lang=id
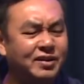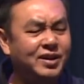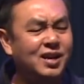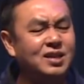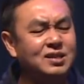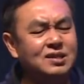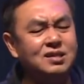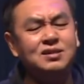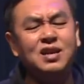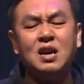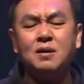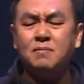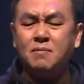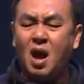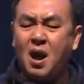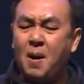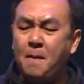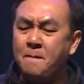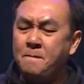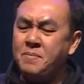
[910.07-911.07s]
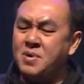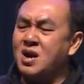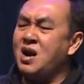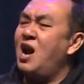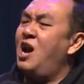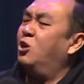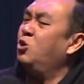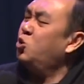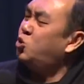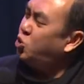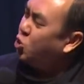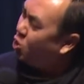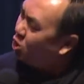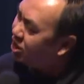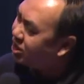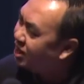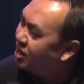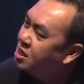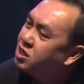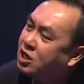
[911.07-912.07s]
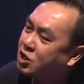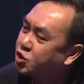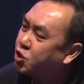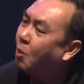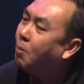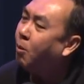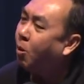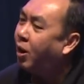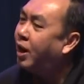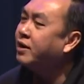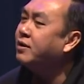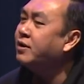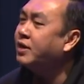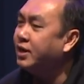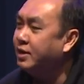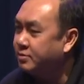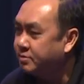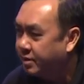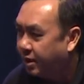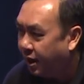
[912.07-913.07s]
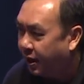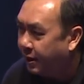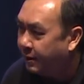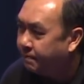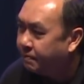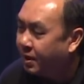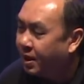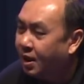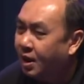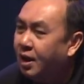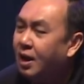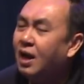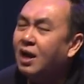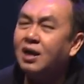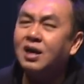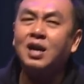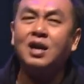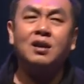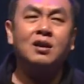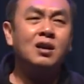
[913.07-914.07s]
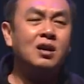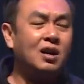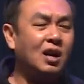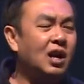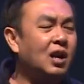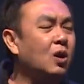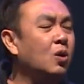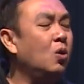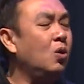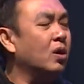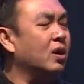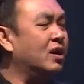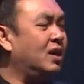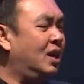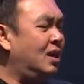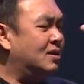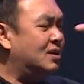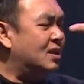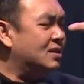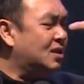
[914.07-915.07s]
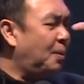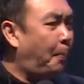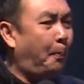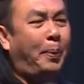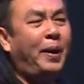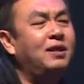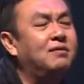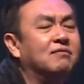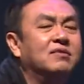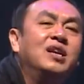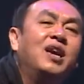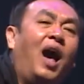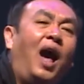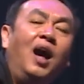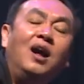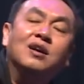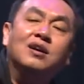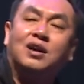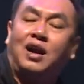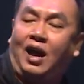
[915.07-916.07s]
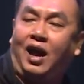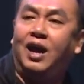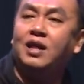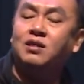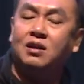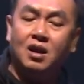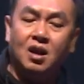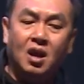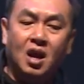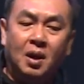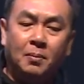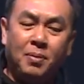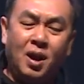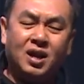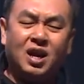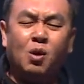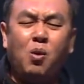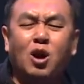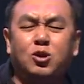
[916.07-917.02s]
dia sedang menghancurkan kesombongan kita. Karena kalau kita cepat diangkat, maka